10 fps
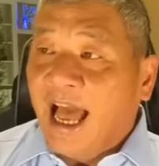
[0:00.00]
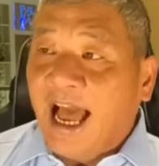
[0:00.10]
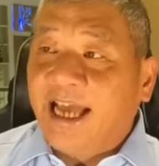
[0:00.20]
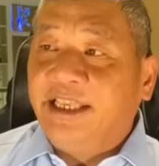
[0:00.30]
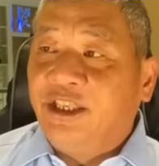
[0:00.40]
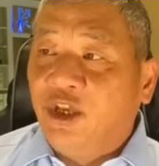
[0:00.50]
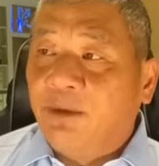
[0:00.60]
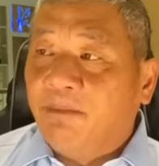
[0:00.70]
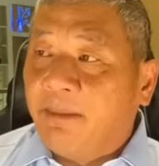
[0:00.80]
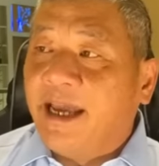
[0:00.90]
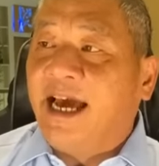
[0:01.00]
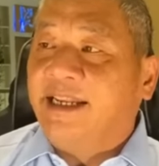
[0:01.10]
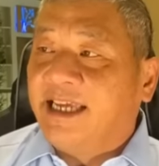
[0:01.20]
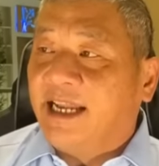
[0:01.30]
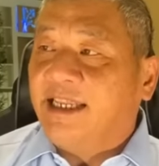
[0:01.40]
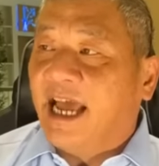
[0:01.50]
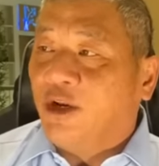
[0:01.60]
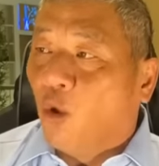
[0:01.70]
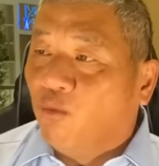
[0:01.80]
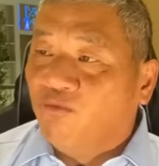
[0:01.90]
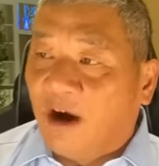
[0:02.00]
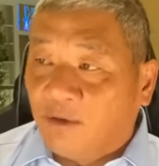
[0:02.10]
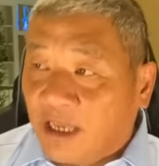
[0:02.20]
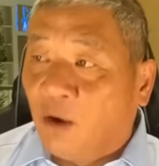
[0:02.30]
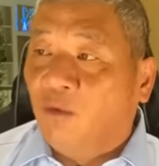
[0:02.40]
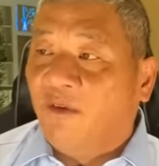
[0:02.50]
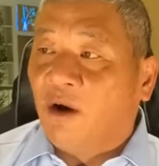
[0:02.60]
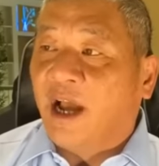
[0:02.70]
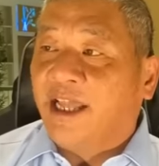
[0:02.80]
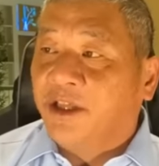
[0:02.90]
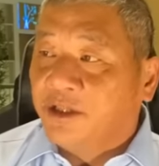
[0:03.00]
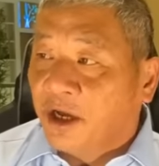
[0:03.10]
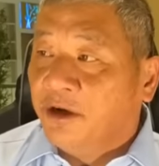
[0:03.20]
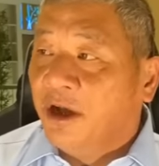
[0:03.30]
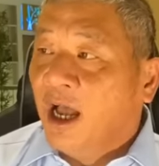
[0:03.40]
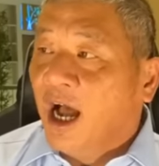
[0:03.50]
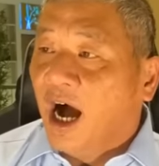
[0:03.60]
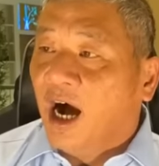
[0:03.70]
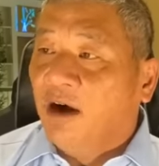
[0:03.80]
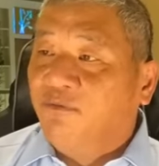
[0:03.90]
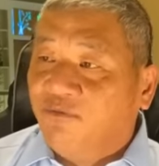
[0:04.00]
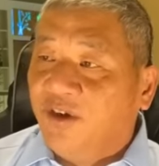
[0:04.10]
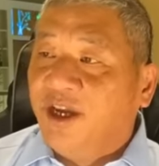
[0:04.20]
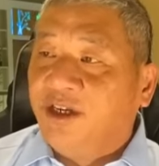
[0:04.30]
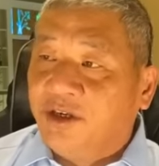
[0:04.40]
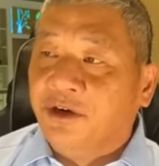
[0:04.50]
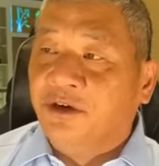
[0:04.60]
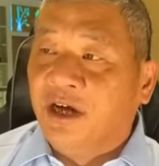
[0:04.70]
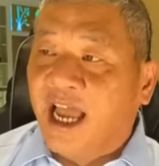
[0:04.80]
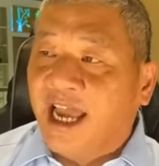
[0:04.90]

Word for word: Hai chiếc máy bay hành khách đã đụng vào nhau vào ngày thứ Tư ở phi trường